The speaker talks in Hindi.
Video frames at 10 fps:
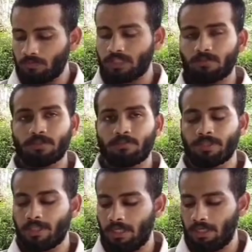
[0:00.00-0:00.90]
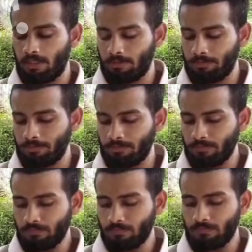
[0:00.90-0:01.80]
वैसे भी समझ नहीं आया
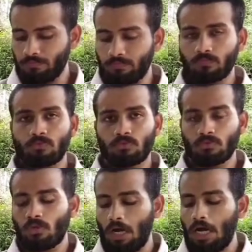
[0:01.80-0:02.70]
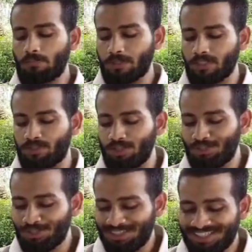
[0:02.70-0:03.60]
तो आप क्या
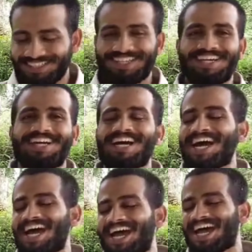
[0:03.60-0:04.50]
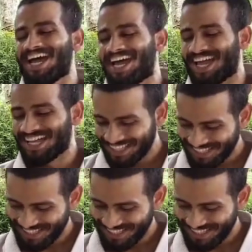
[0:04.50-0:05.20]
चीज हो